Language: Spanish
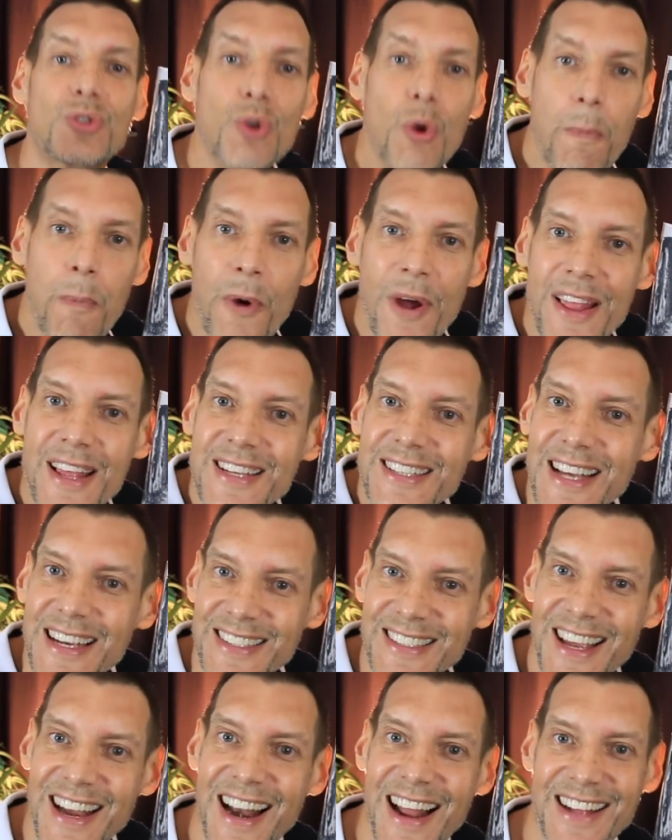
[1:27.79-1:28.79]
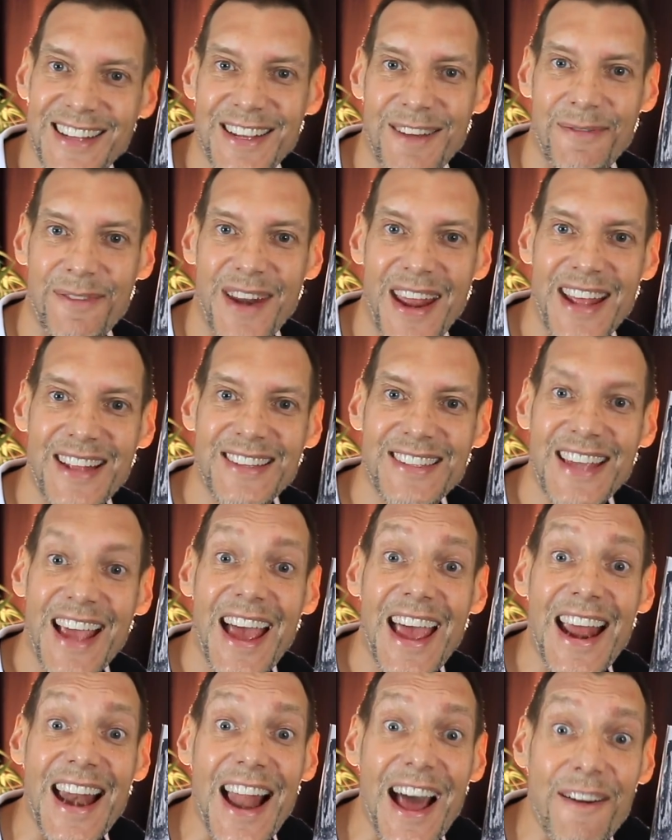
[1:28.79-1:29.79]
Tú puedes hacer la
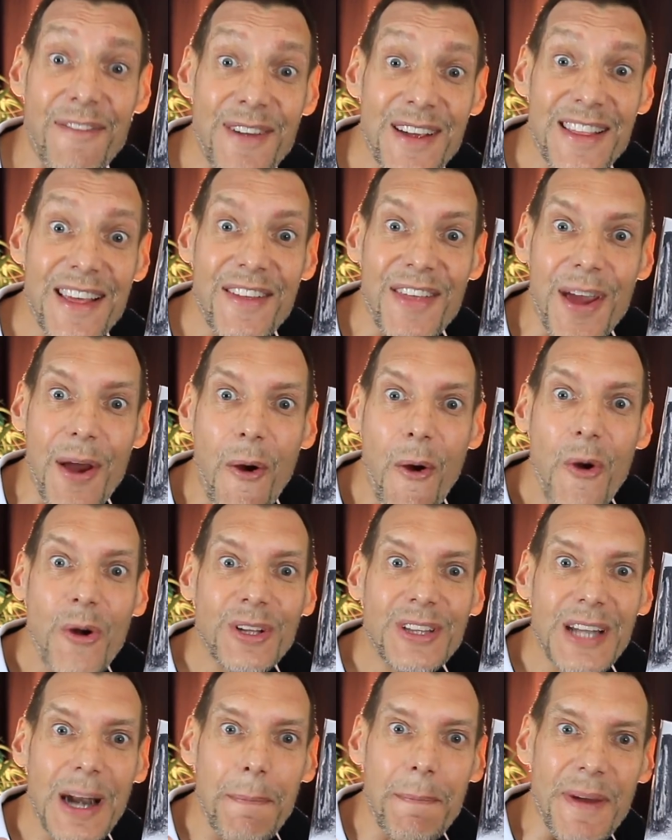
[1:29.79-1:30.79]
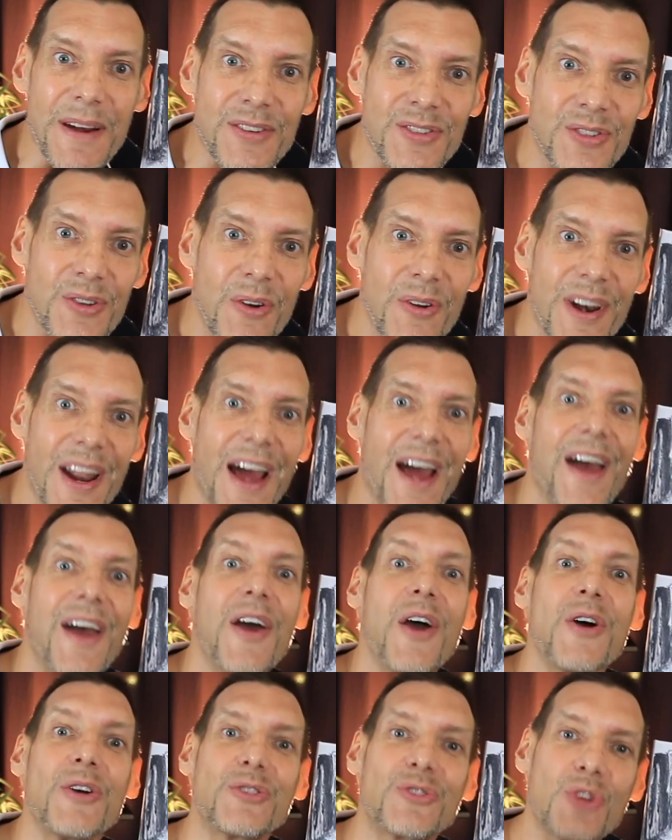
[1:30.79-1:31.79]
diferencia en la vida de otra persona.
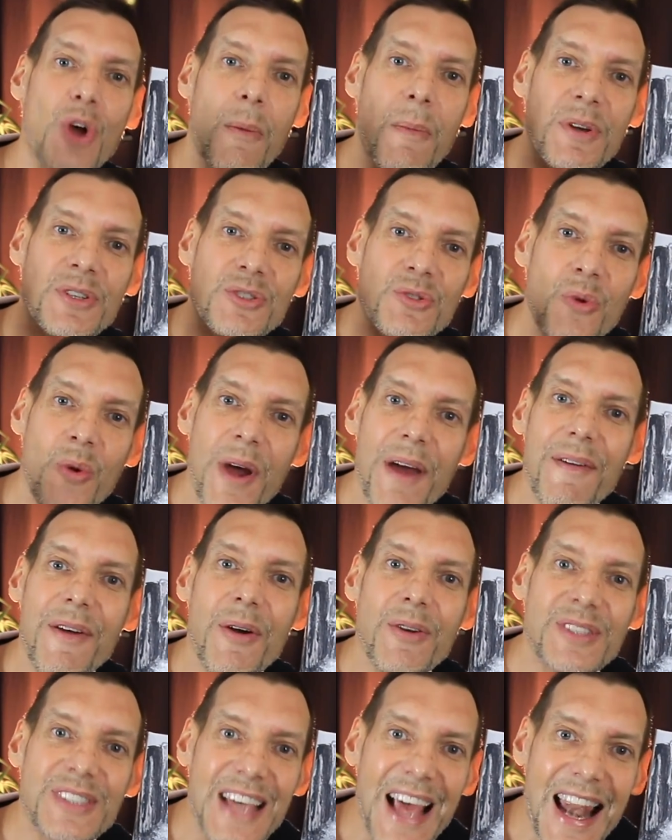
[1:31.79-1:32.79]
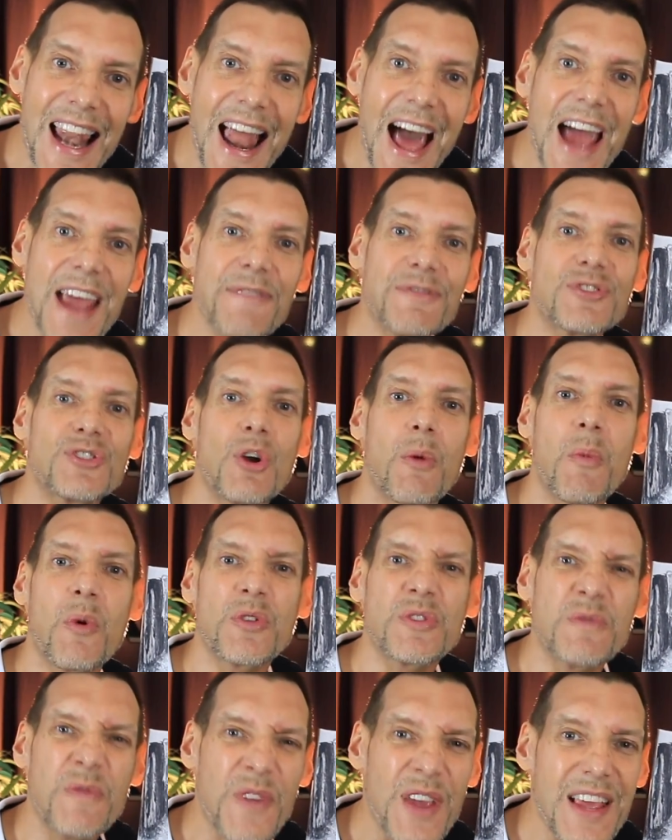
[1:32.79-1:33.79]
Somos 911 Live,
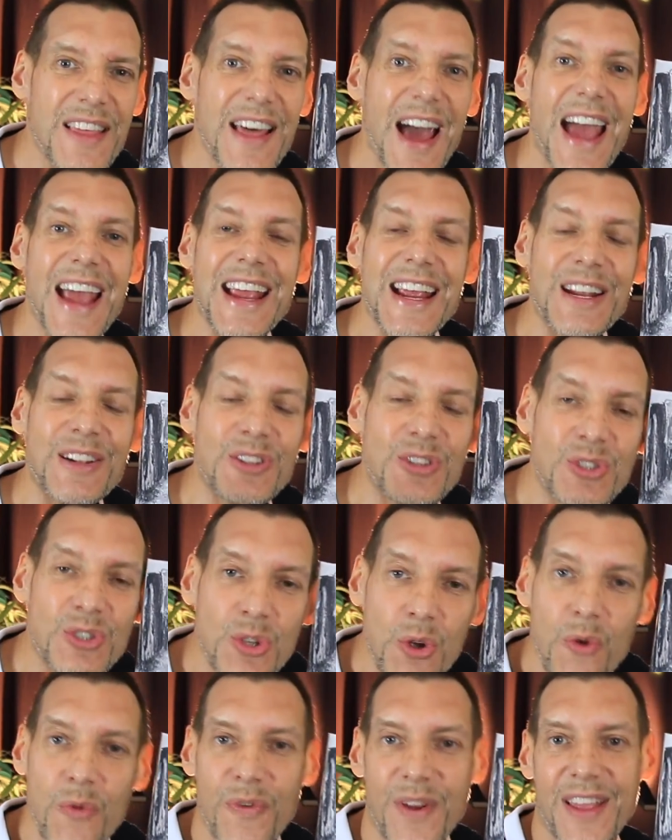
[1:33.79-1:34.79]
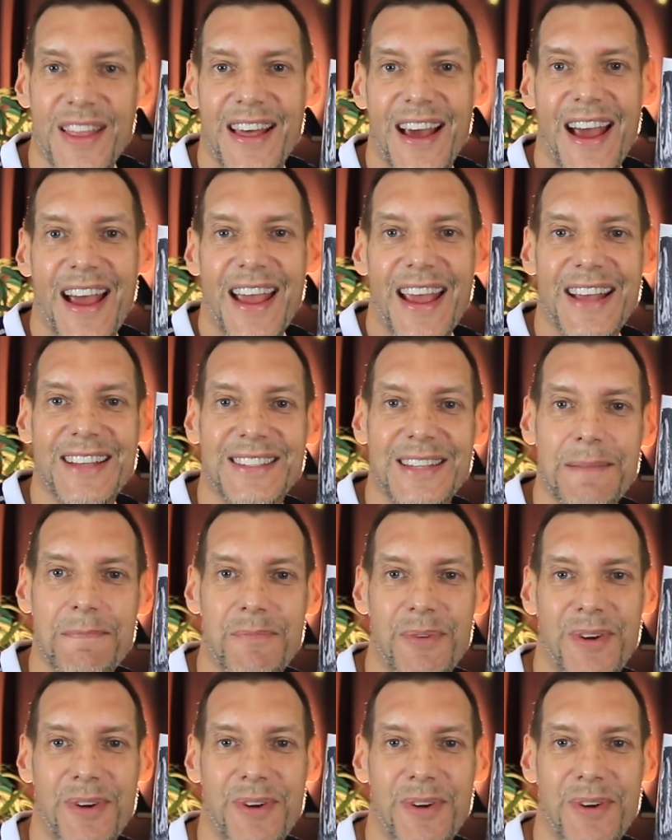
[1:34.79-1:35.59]
somos vida y tu vida es